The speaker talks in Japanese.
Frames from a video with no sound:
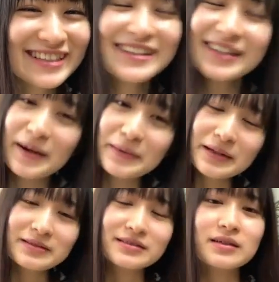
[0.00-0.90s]
網のく
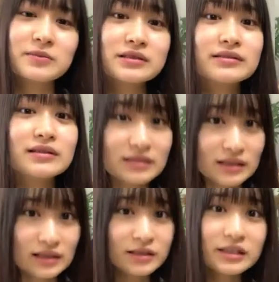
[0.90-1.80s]
じかもしんないしね
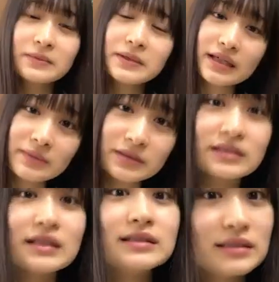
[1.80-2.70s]
くじ引きかもしんな
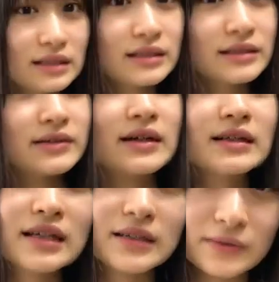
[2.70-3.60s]
いしね分かんない
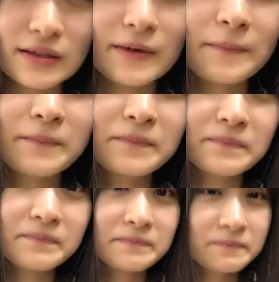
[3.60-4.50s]
よね
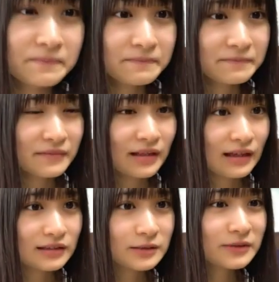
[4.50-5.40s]
ね自
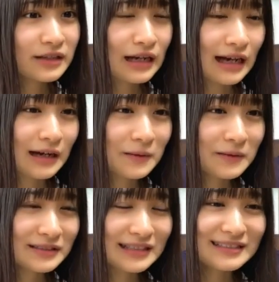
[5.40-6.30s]
分が学校の
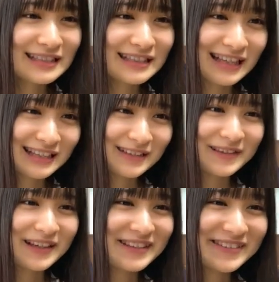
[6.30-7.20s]
先生になってみない
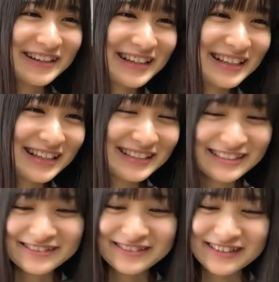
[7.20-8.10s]
と分からないこ
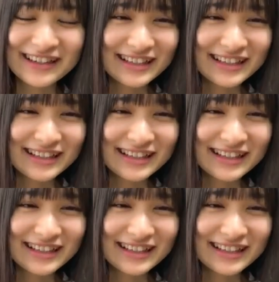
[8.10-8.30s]
とかなちょっ